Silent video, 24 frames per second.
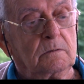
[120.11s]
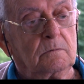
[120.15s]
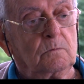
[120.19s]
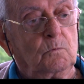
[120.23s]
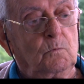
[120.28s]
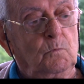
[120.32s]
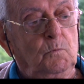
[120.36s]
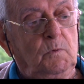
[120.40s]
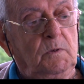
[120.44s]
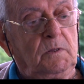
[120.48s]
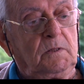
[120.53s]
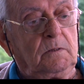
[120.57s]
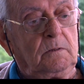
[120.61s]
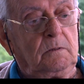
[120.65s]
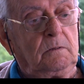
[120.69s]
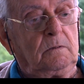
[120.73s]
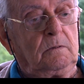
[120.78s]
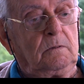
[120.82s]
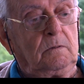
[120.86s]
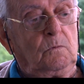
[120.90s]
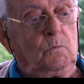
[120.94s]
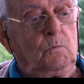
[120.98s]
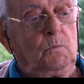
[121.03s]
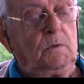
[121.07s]
8,
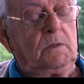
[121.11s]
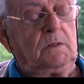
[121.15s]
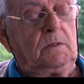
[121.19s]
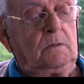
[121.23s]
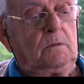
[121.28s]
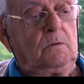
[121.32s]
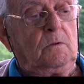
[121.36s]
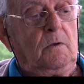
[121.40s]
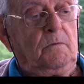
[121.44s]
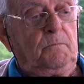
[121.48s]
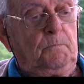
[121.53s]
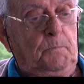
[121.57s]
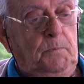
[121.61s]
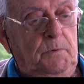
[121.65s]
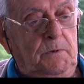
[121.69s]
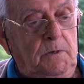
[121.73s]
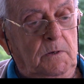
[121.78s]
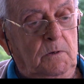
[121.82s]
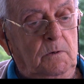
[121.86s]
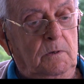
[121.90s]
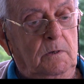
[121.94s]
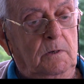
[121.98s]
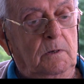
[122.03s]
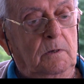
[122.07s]
8, 9
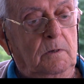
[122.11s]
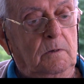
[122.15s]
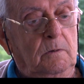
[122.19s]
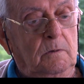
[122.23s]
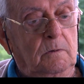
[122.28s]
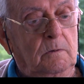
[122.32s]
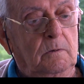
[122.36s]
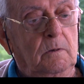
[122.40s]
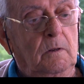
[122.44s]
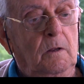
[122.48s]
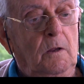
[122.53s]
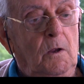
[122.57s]
pieds,